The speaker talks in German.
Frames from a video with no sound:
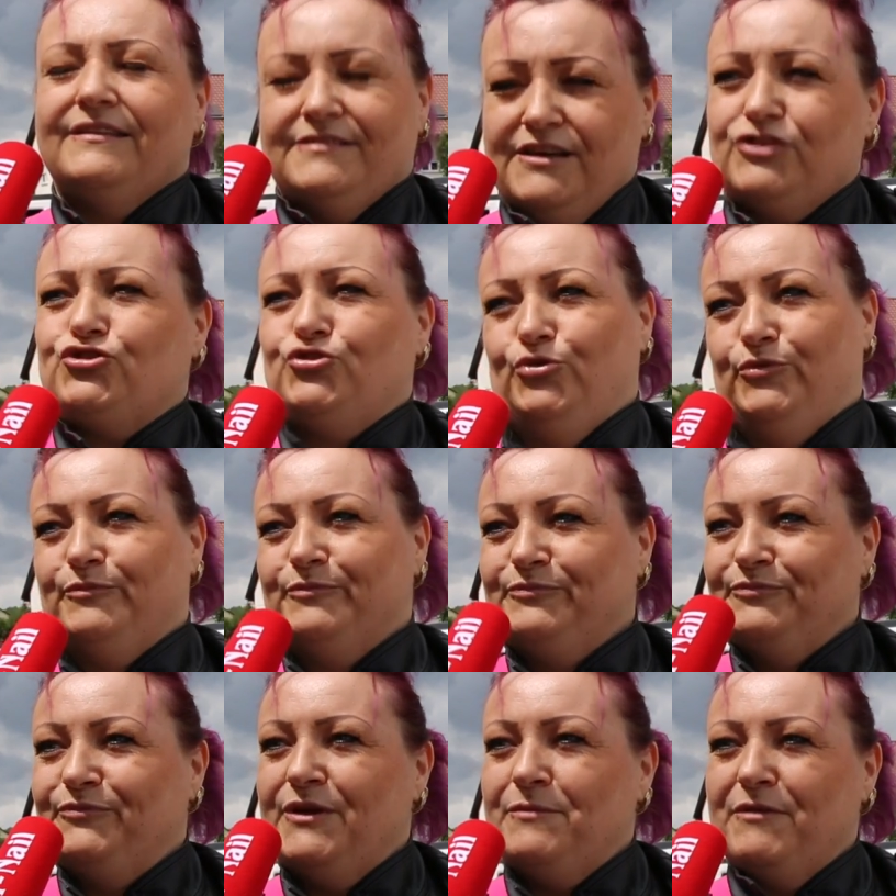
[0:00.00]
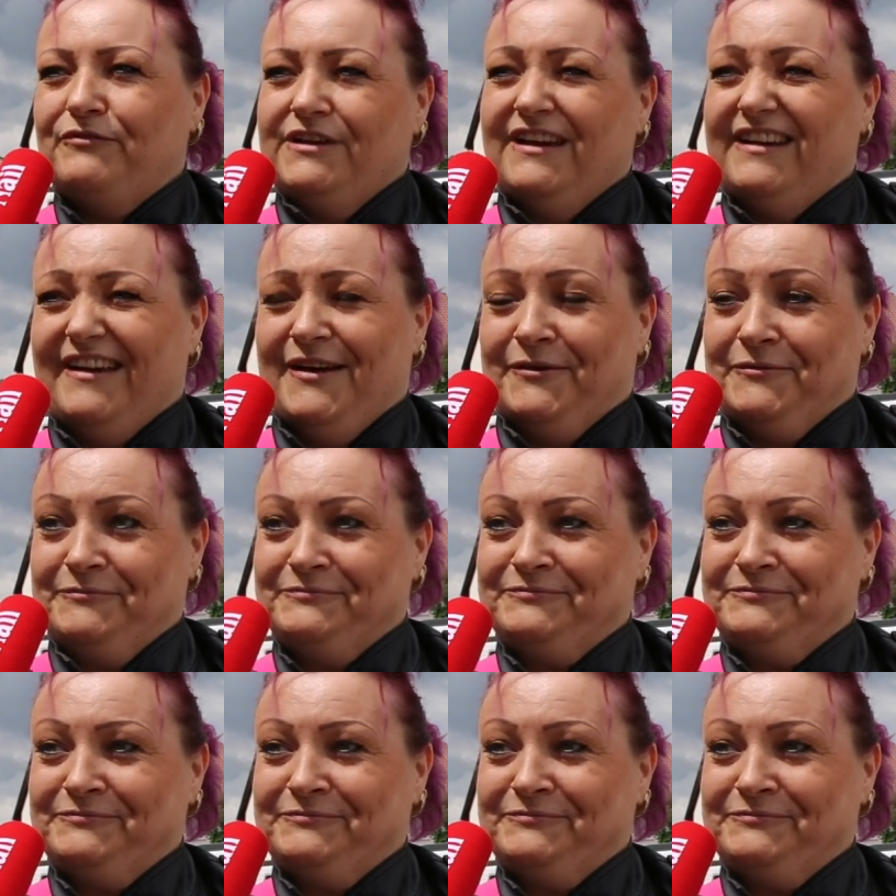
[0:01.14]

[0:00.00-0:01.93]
Sehr schön. Immer wieder gern.